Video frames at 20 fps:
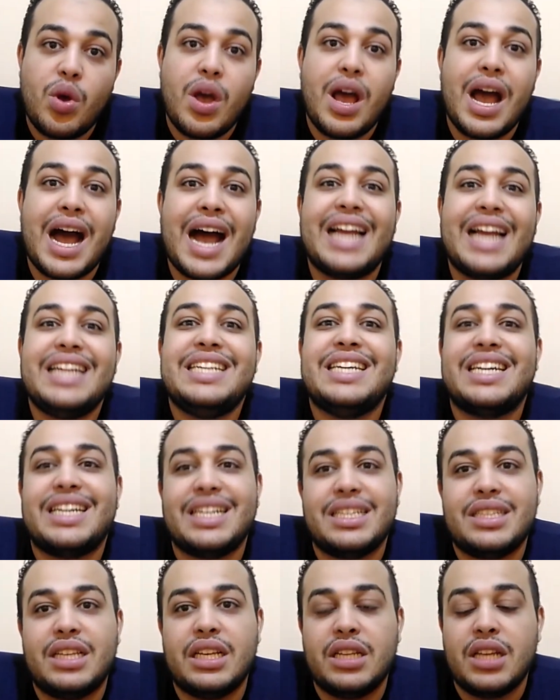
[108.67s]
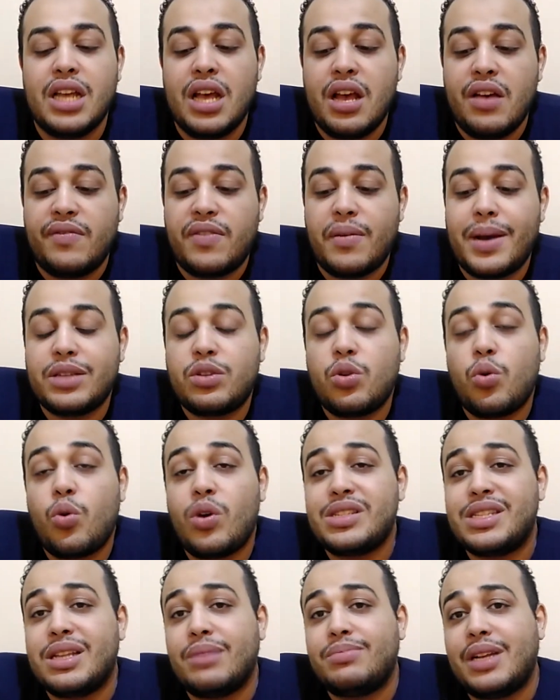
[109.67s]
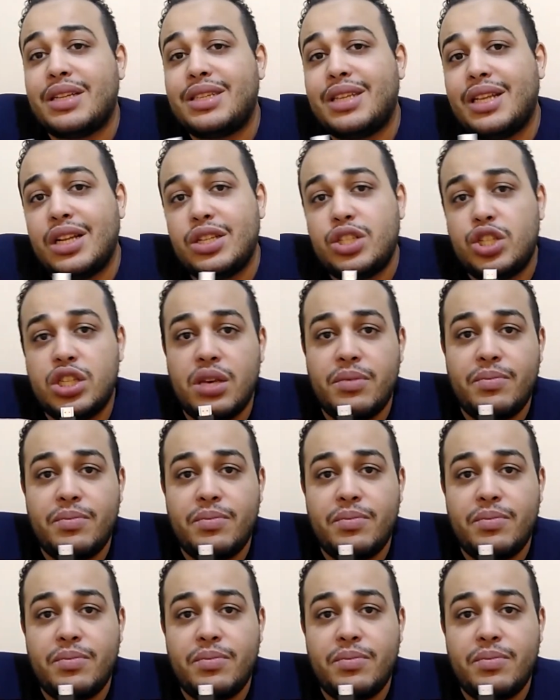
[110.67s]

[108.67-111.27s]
عاليه جدا فبقت الوصله بتاعت الاتش دي